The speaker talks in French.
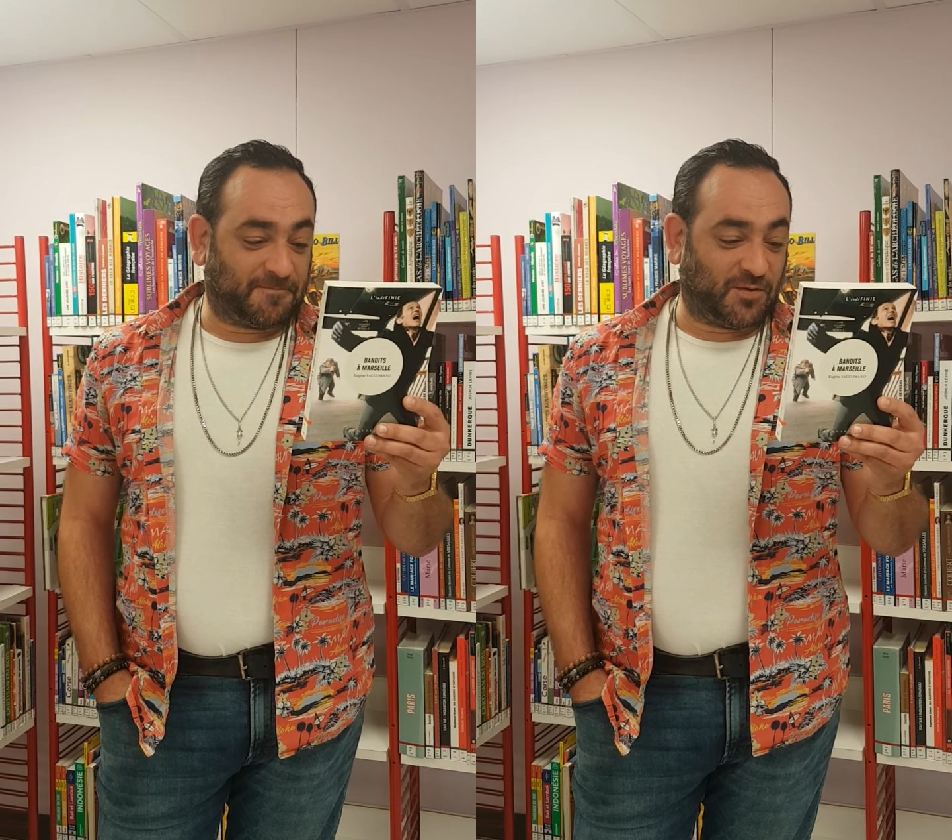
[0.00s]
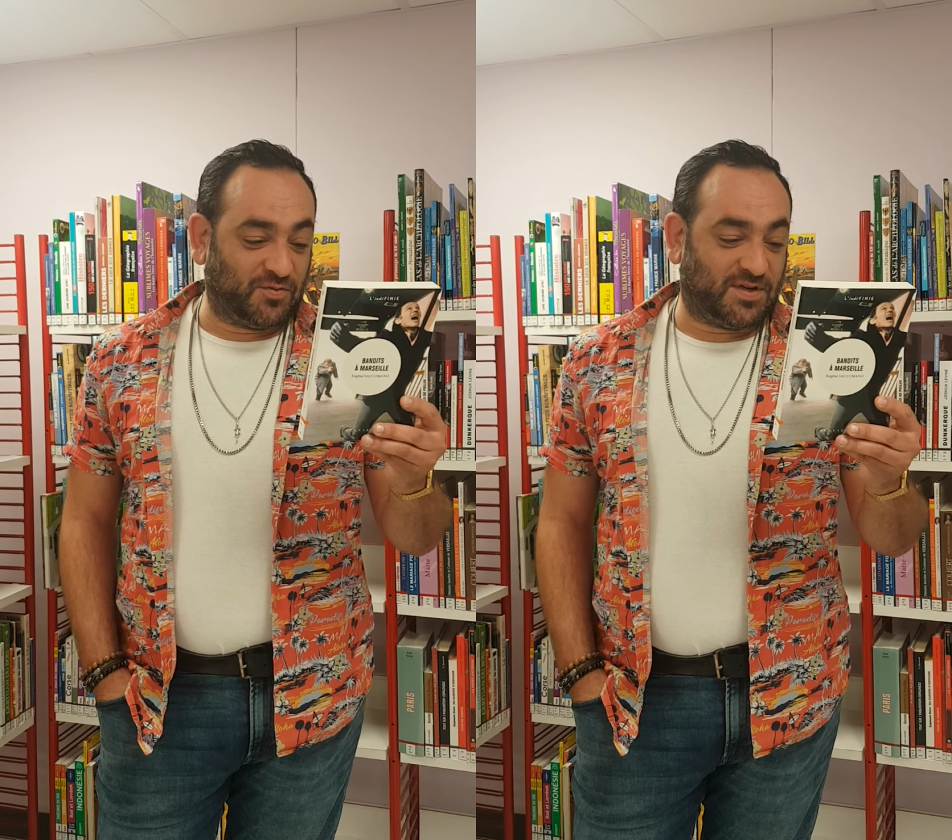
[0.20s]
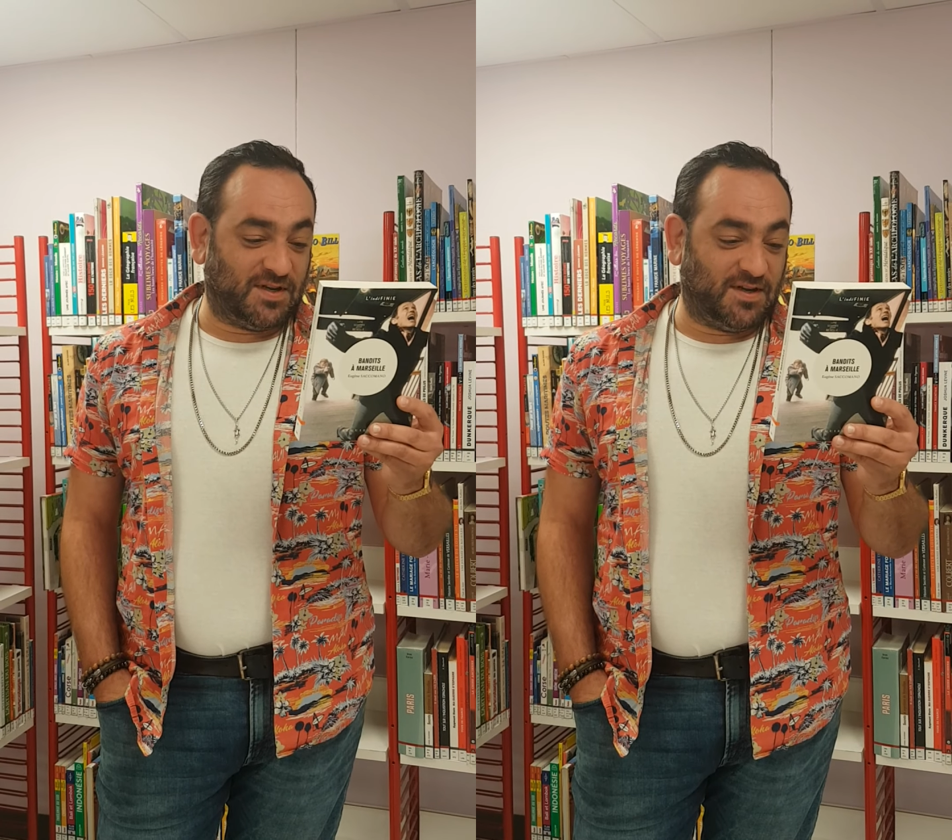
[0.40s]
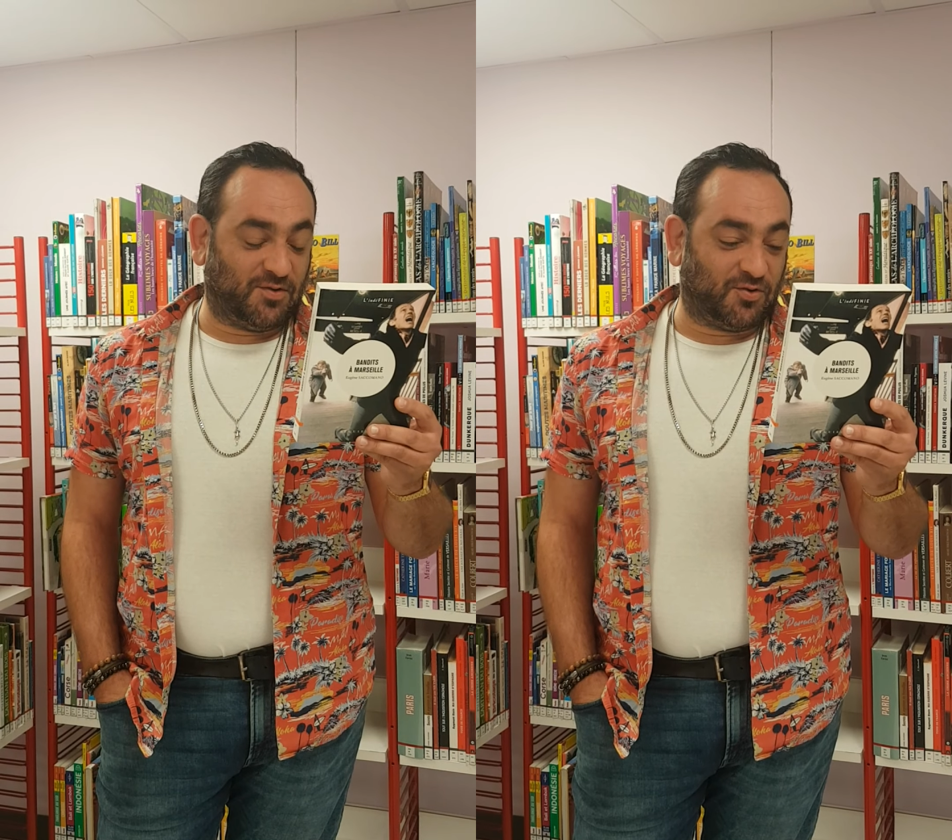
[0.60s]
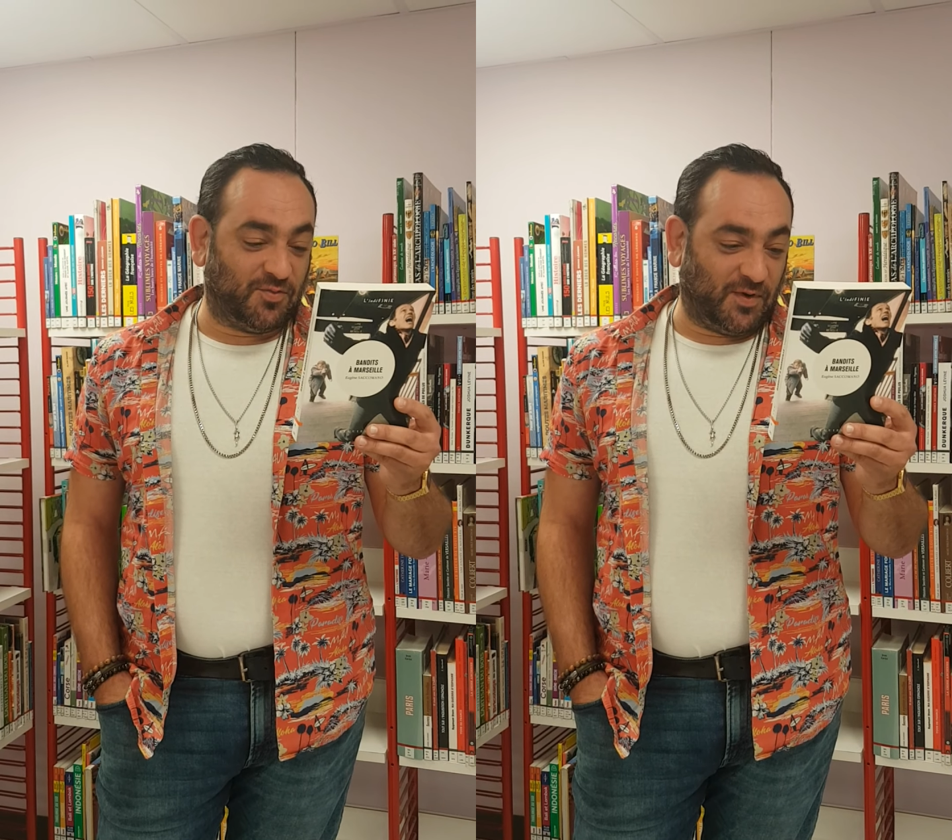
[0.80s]
tout ce qu'il
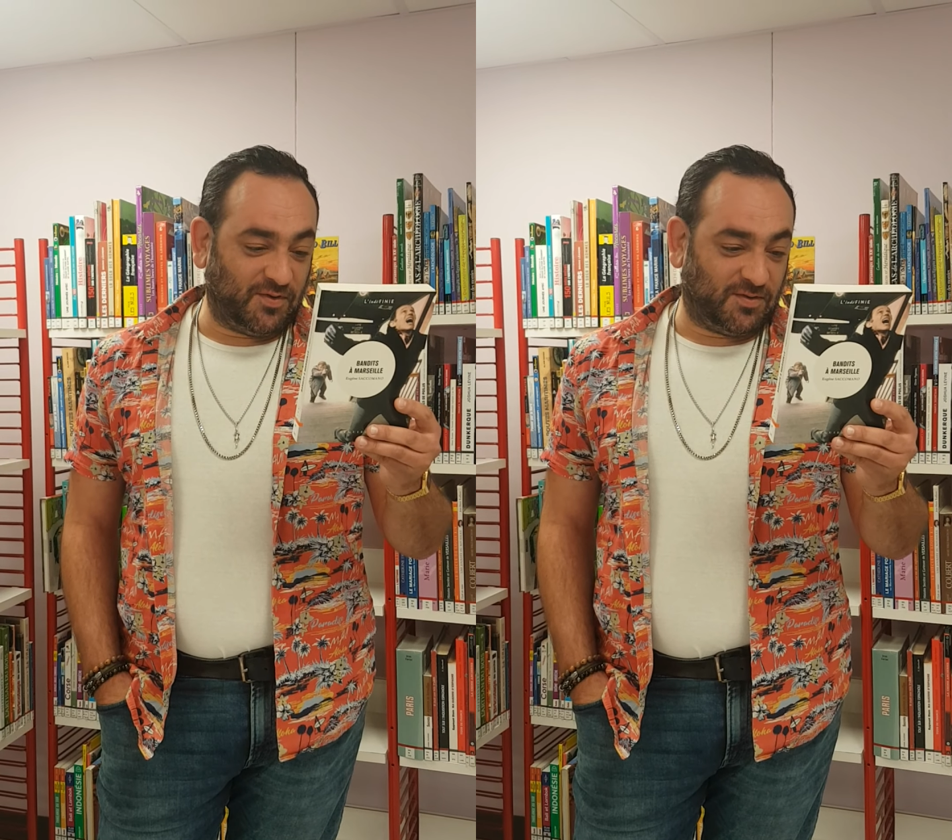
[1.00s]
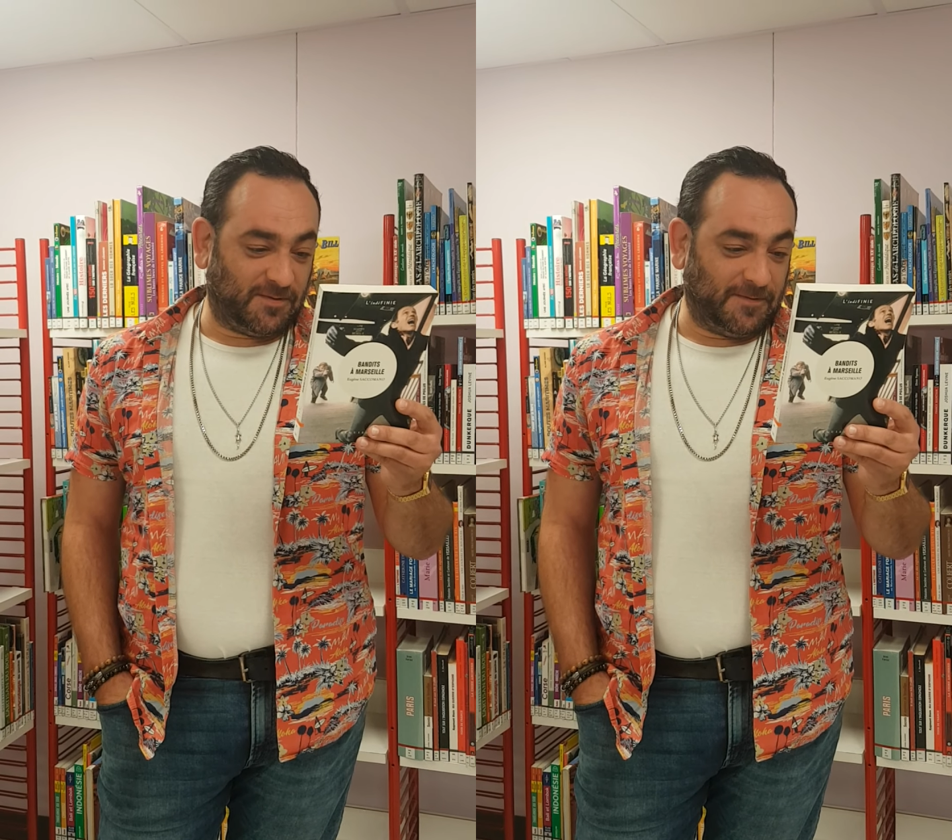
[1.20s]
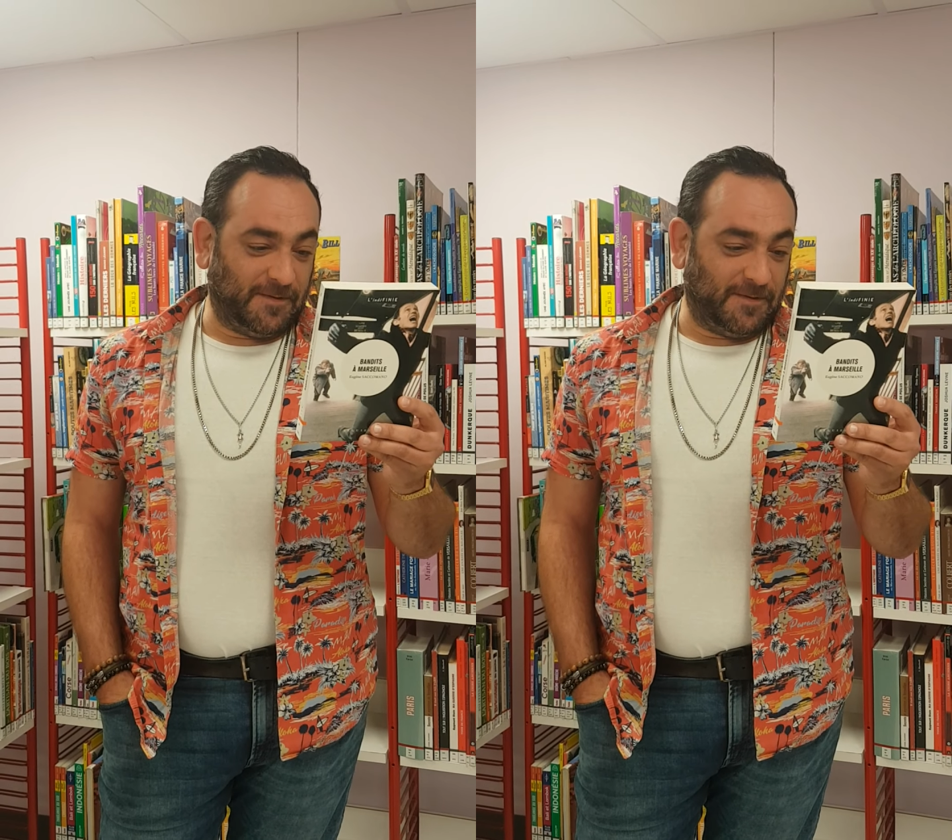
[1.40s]
documente,